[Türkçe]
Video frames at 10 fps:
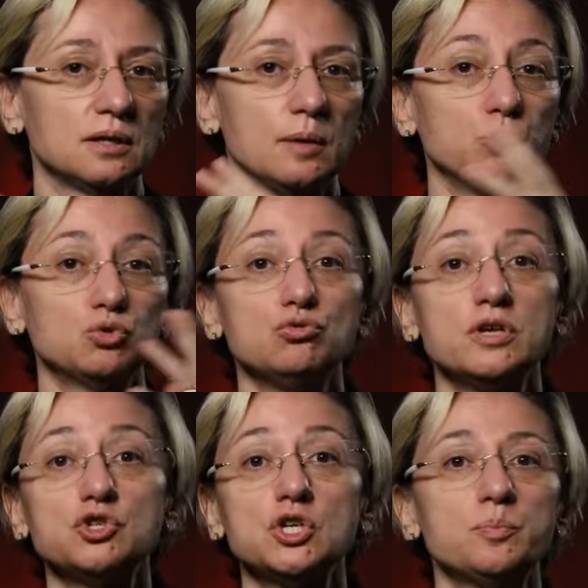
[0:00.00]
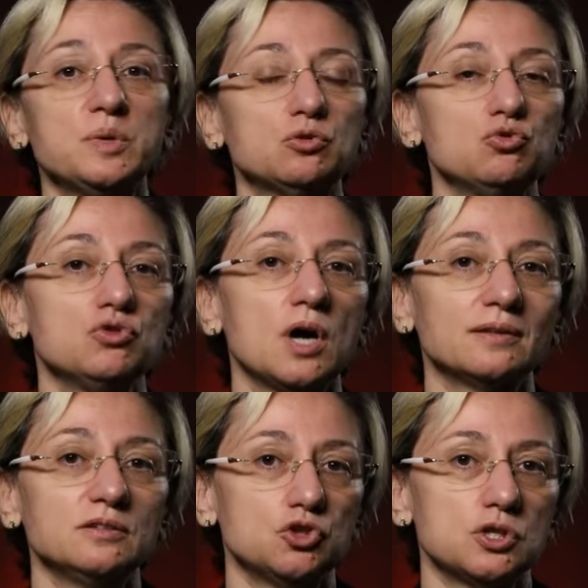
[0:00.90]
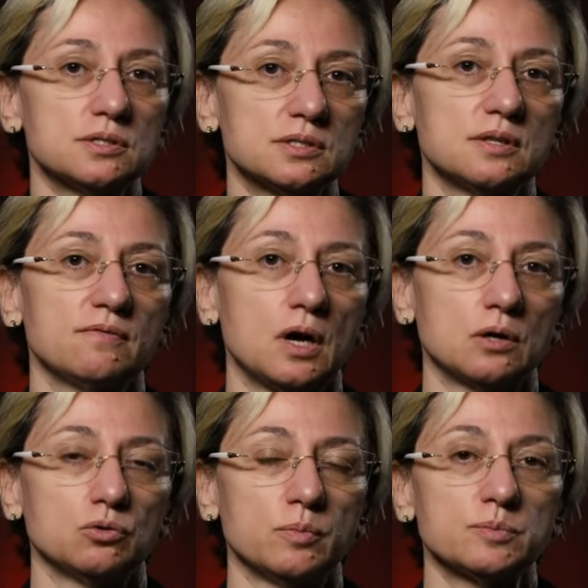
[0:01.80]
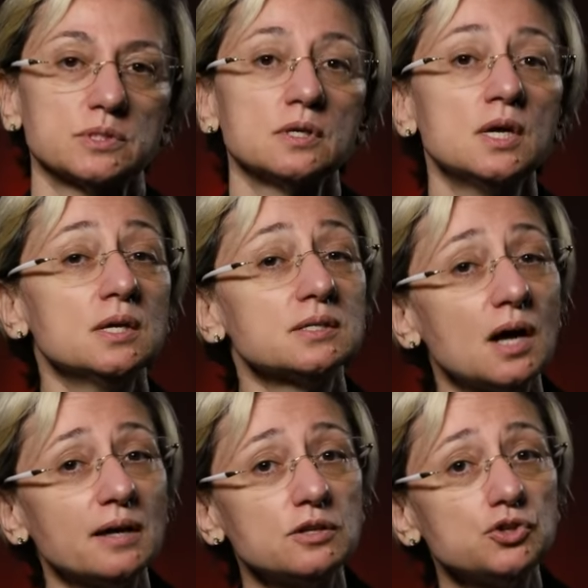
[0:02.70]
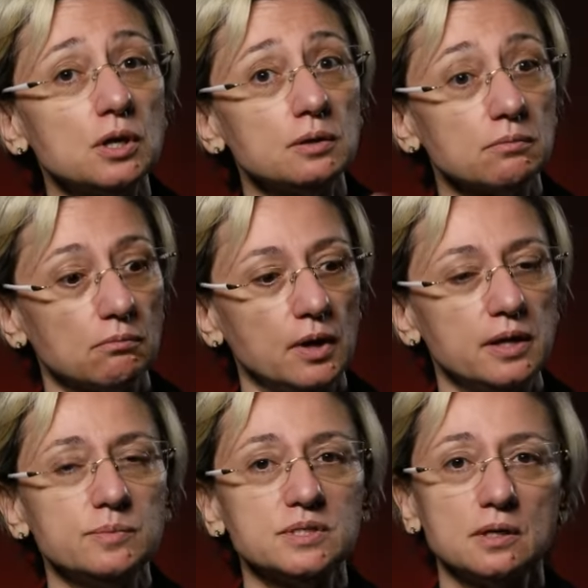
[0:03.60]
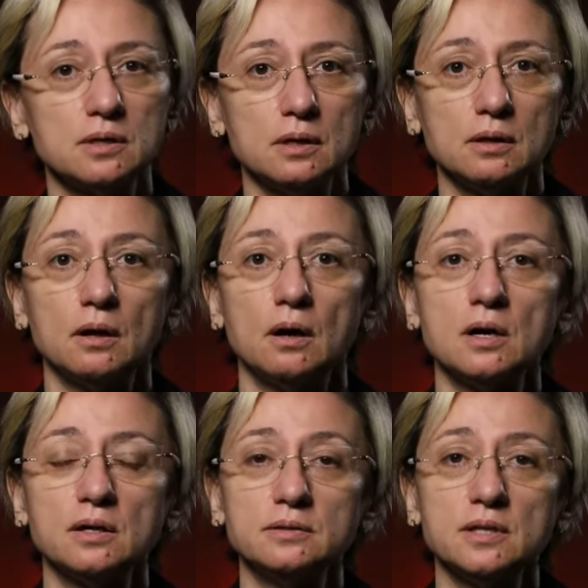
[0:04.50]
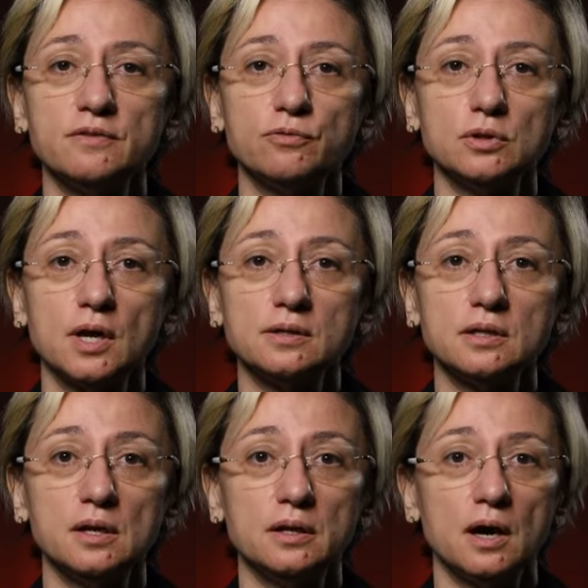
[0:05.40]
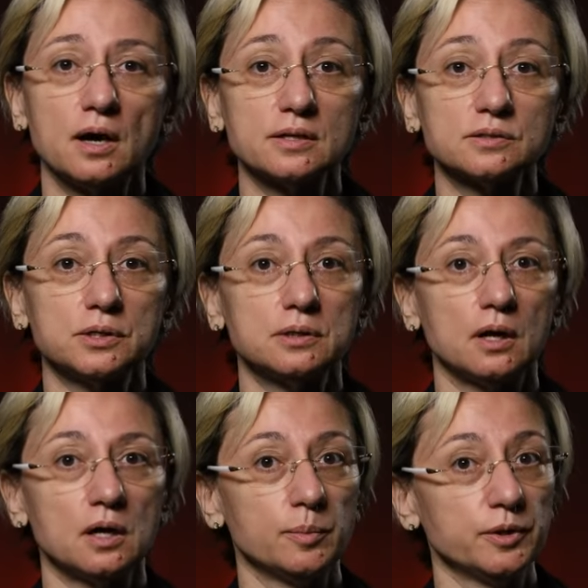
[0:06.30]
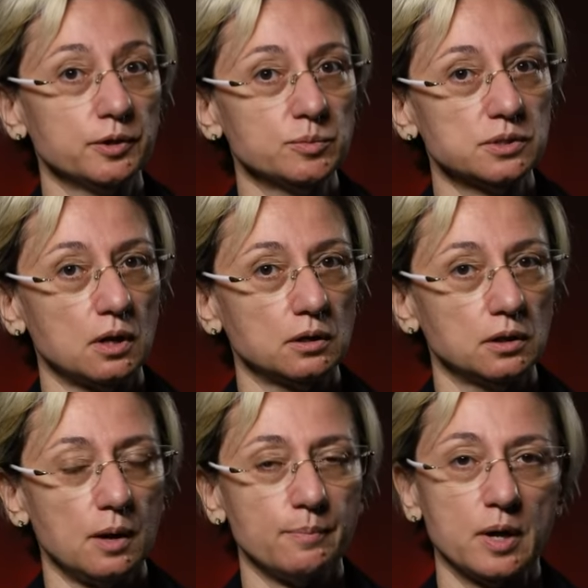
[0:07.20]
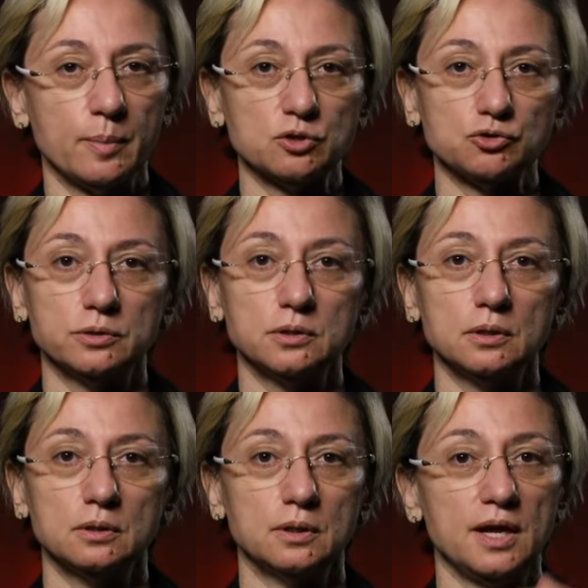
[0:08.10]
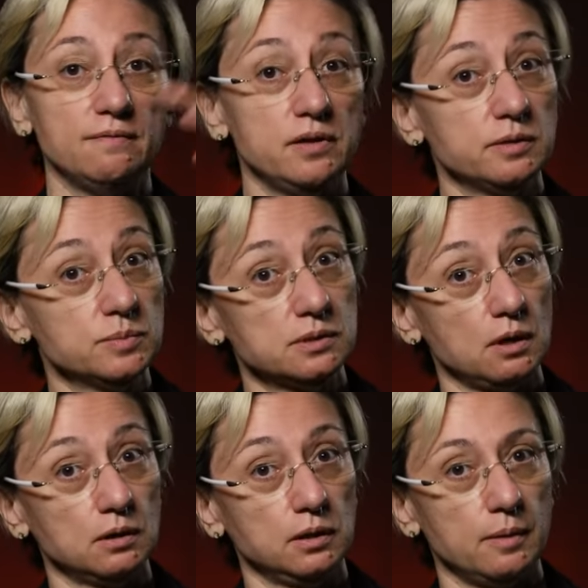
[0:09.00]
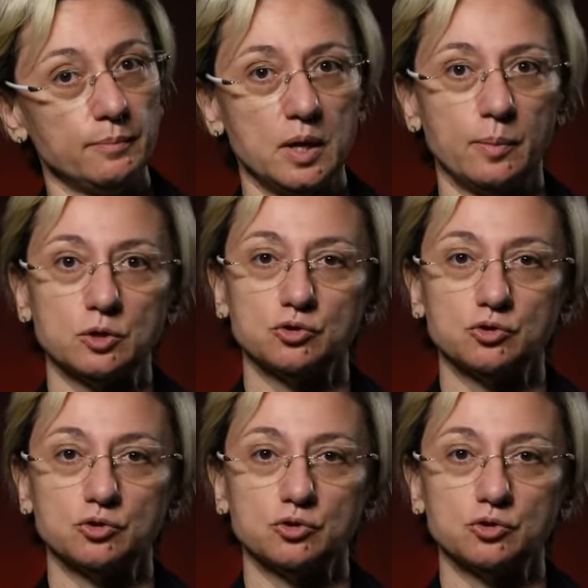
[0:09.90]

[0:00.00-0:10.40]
ya da bütünleşik bir dünyanın içerisinde var olmamız. Sadece Elimizdeki akıllı telefonlar değil, artık arabalarımız da akıllanmaya başladı, evlerimiz de akıllanmaya